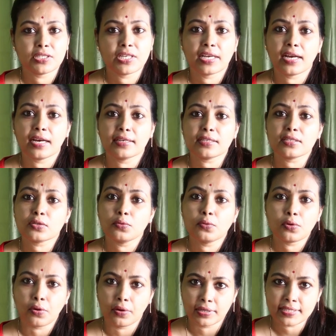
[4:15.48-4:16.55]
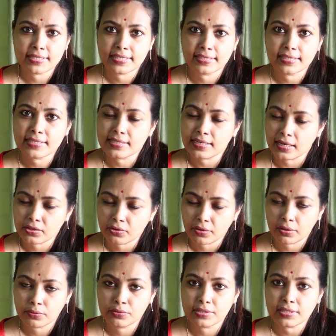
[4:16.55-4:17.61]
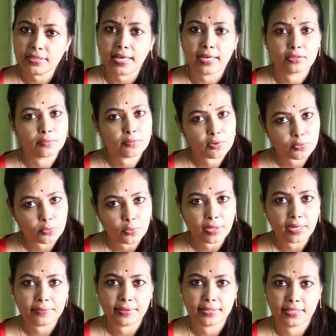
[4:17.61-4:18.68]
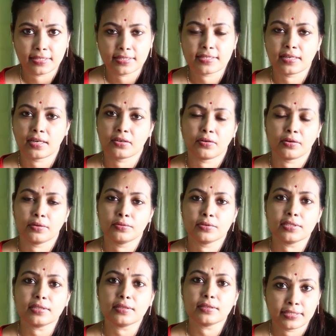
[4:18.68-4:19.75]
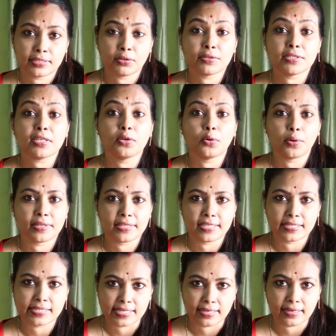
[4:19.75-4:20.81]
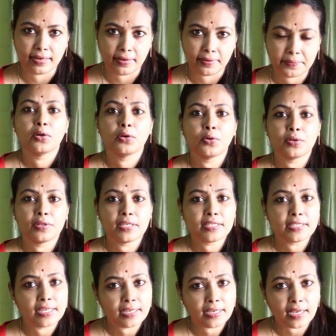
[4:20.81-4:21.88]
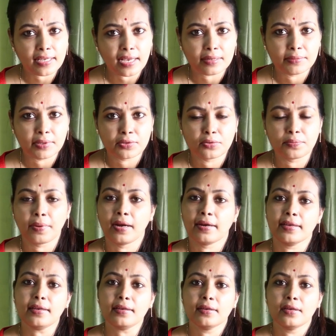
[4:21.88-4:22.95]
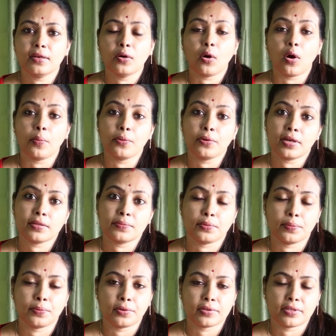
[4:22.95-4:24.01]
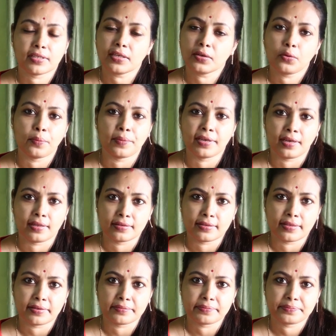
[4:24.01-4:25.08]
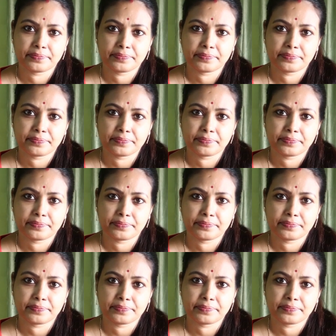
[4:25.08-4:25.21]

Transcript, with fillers: শিক্ষাটা স্কুল কলেজ থেকে স্টার্ট করা উচিত একদম স্কুল লেভেল থেকে স্টার্ট করা উচিত যেটা হচ্ছে নৈতিক শিক্ষা নৈতিক শিক্ষাই একমাত্র পারে অপরাধ প্রবণতাকে কমিয়ে আনতে